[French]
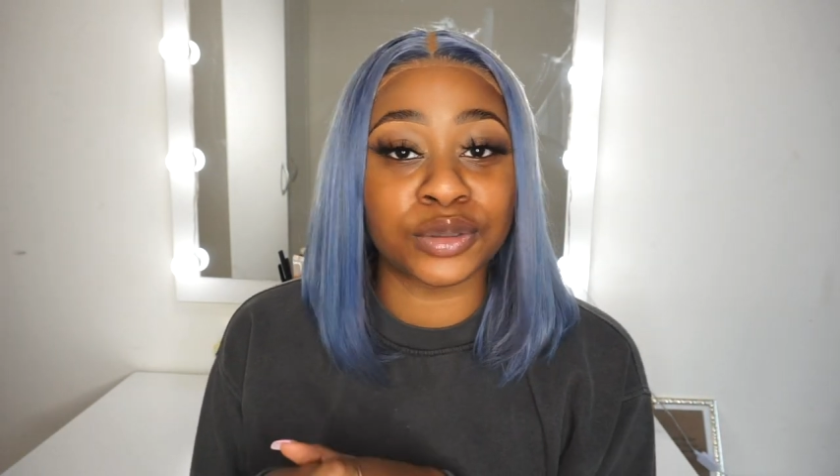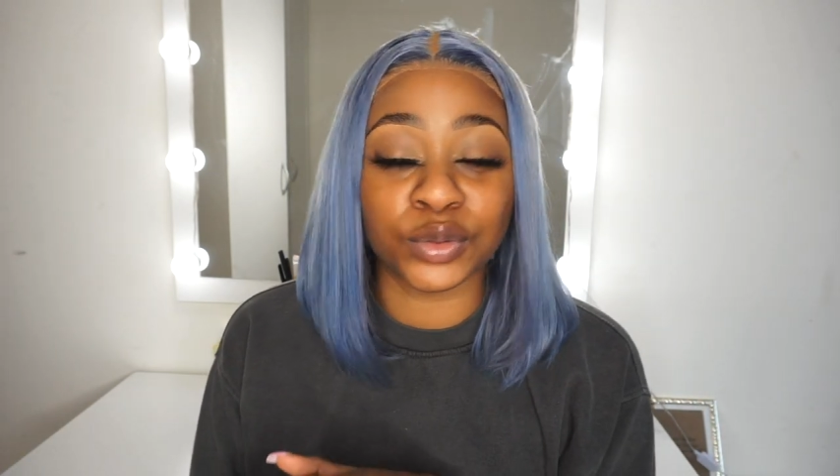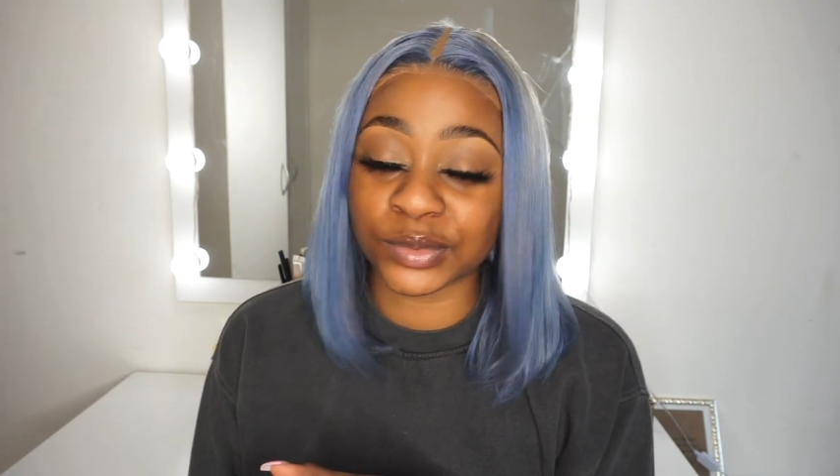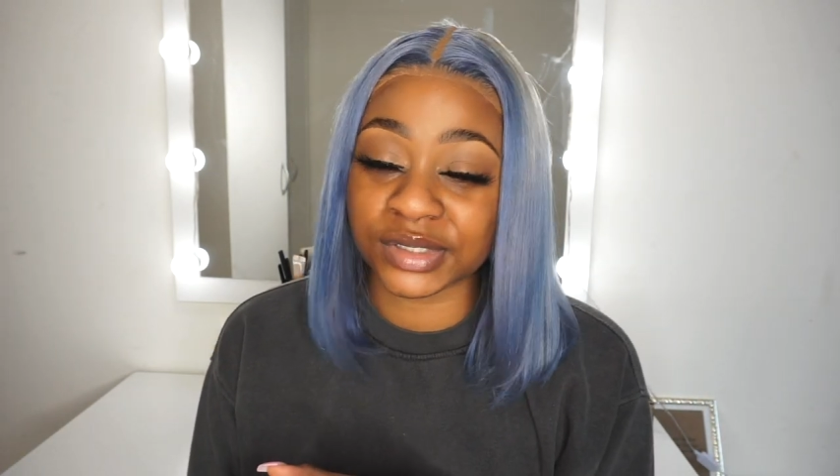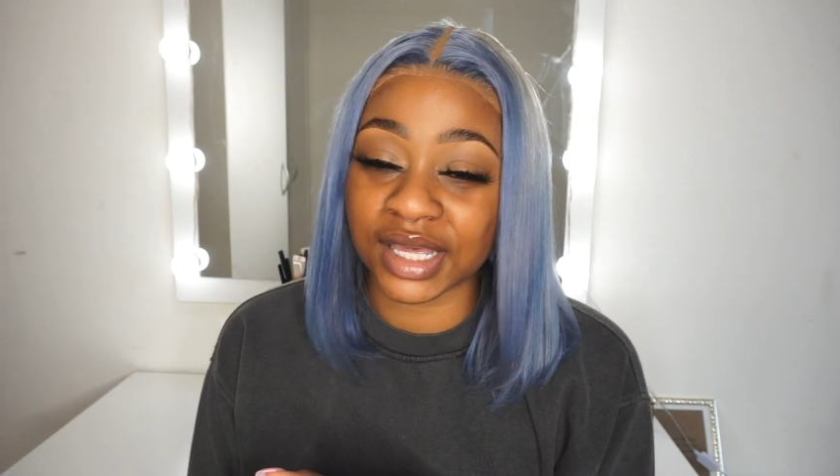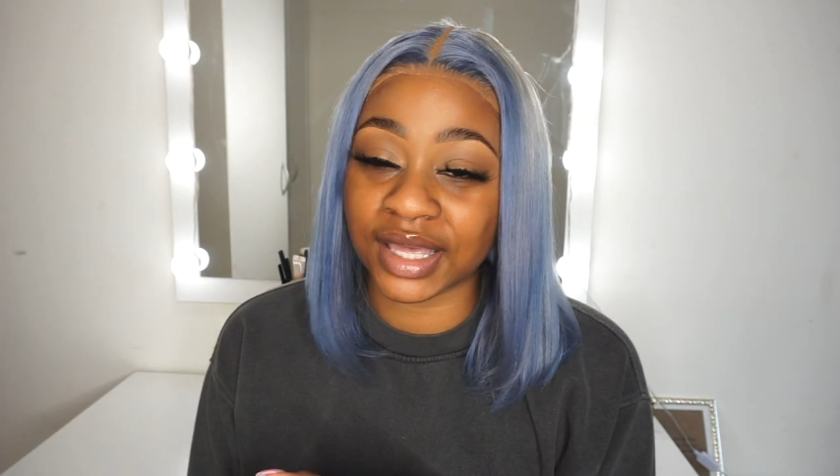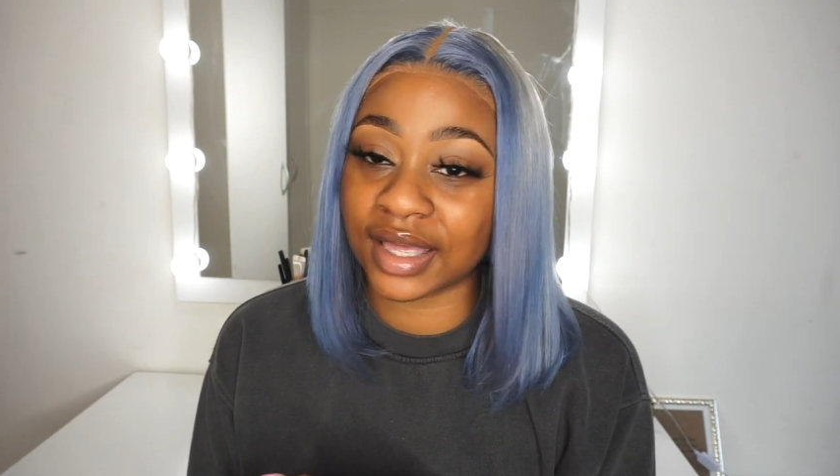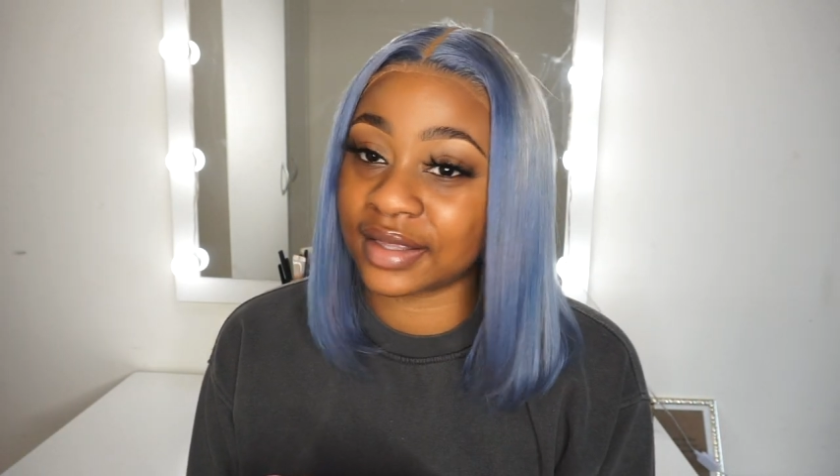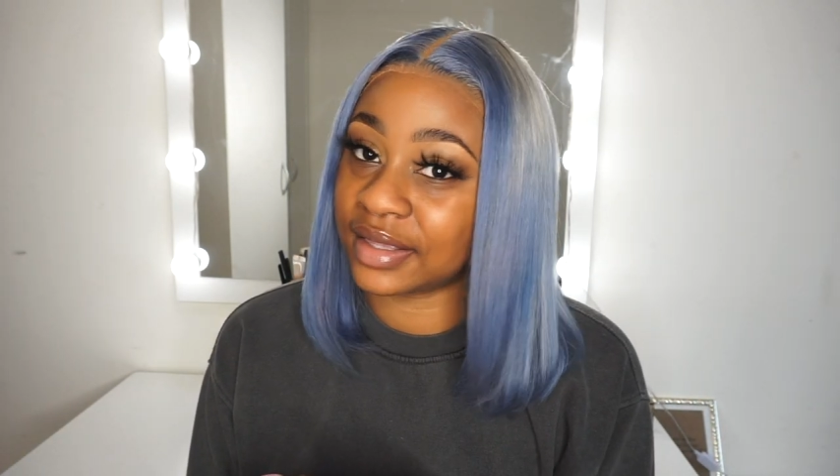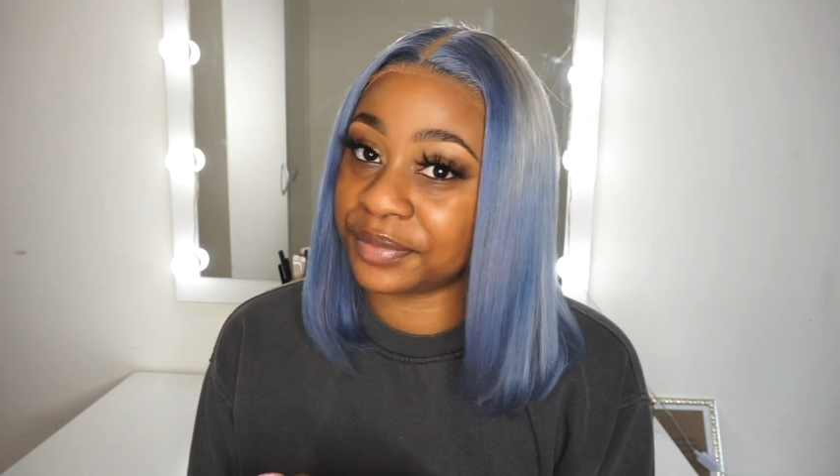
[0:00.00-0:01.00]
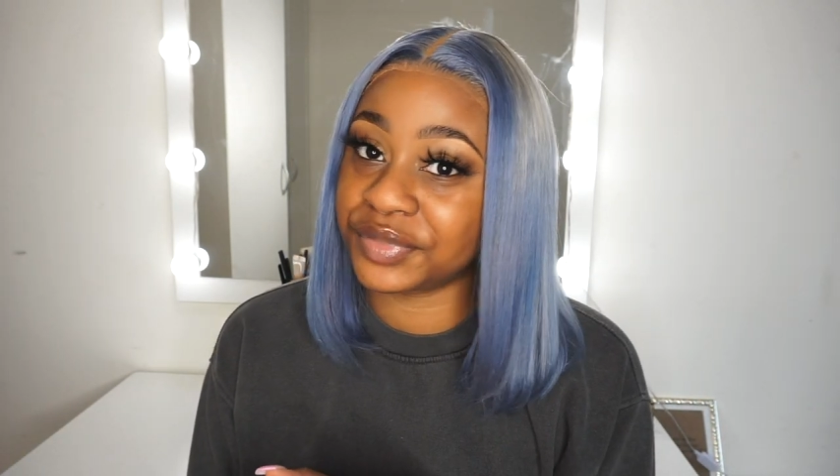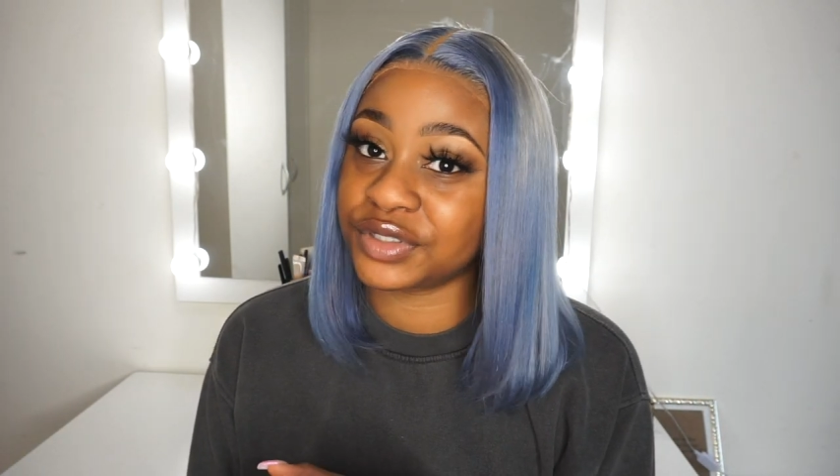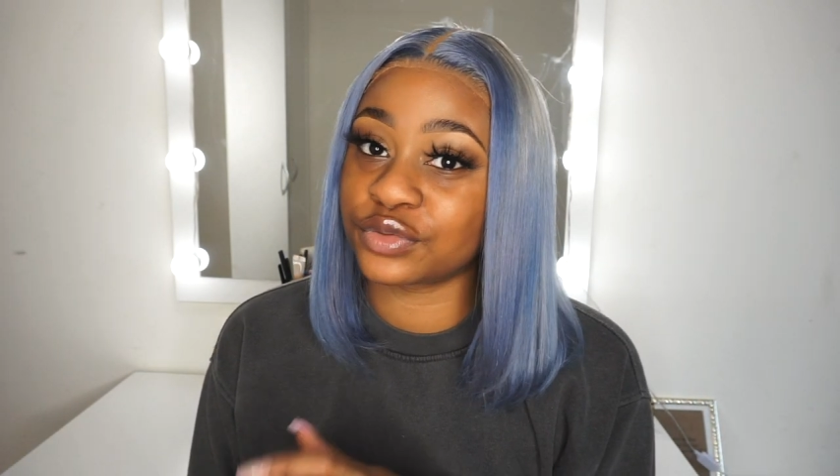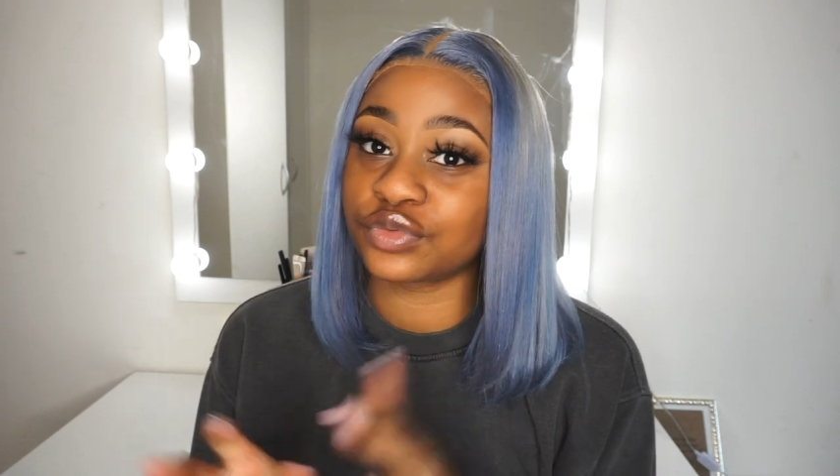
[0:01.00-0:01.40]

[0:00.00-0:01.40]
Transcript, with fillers: de continuer à regarder, bisous